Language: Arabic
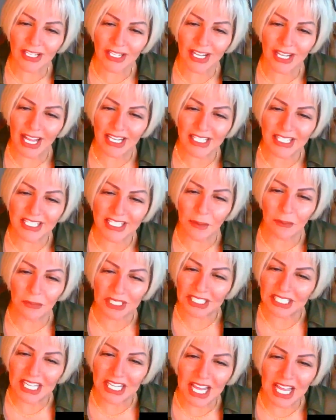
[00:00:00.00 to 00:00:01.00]

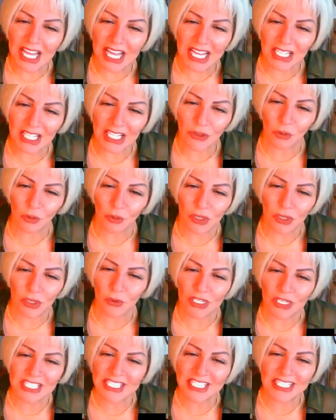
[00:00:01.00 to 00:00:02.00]
السبعينات
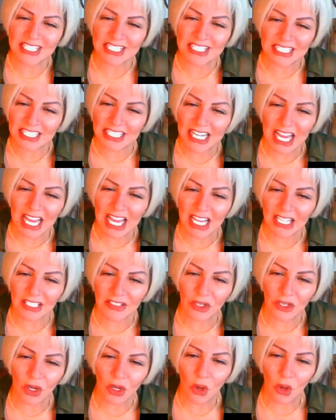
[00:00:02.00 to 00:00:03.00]

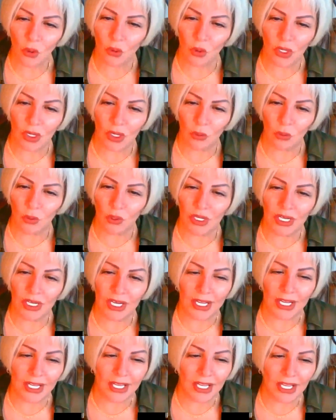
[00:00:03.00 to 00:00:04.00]
والستينات
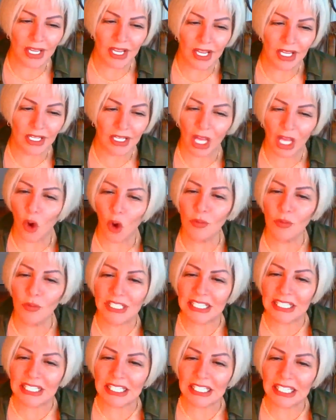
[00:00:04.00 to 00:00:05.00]

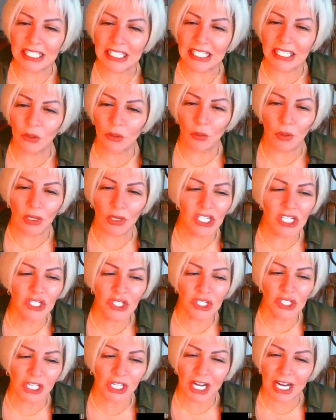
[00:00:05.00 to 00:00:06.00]
والقوميين
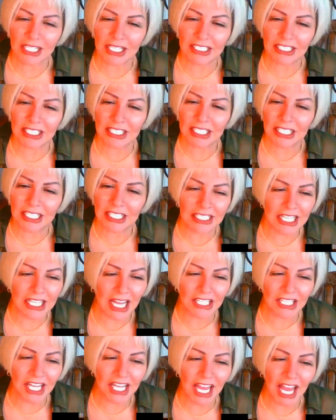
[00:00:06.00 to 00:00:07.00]
والاشتراكيين
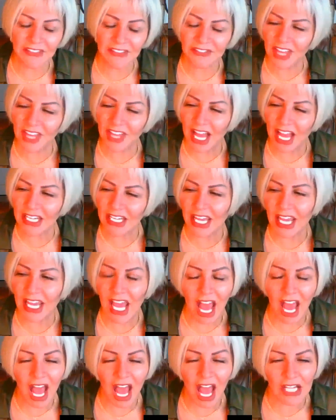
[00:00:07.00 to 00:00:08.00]
يعني حتى انا
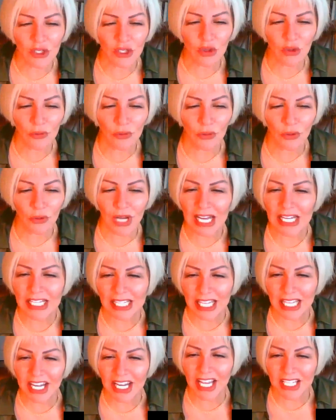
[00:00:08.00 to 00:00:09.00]
اشوف
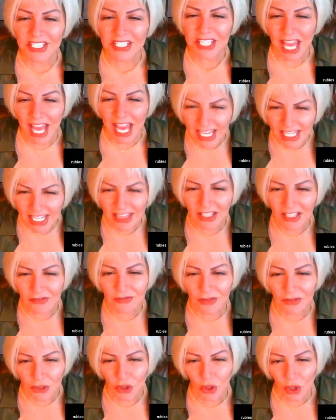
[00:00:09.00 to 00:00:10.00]
هنالك نقص ايضا
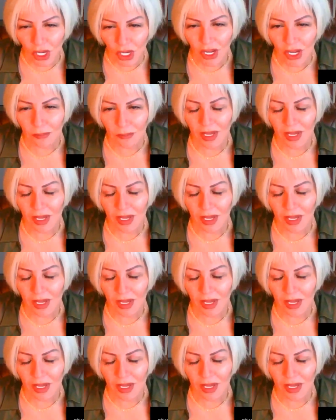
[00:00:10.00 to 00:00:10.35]
في النخب